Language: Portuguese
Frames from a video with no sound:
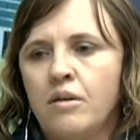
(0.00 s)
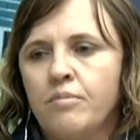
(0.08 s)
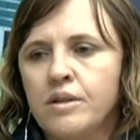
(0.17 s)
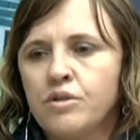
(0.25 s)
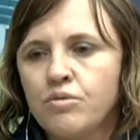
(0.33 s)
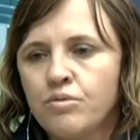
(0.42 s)

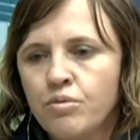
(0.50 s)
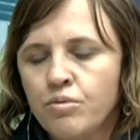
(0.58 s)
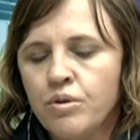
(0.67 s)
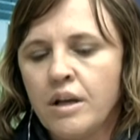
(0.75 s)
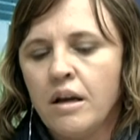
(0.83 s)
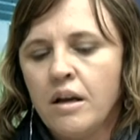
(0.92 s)
Uma
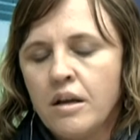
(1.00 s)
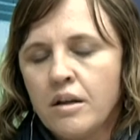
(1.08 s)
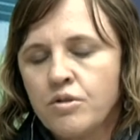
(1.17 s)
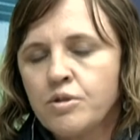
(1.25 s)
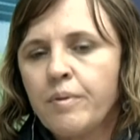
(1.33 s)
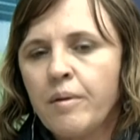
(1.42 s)
estrutura
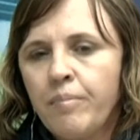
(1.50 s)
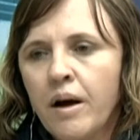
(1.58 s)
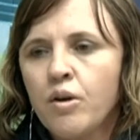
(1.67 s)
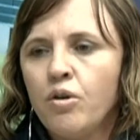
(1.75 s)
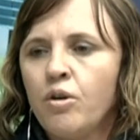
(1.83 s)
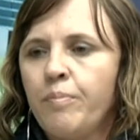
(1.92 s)
nos
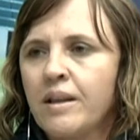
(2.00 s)
preparou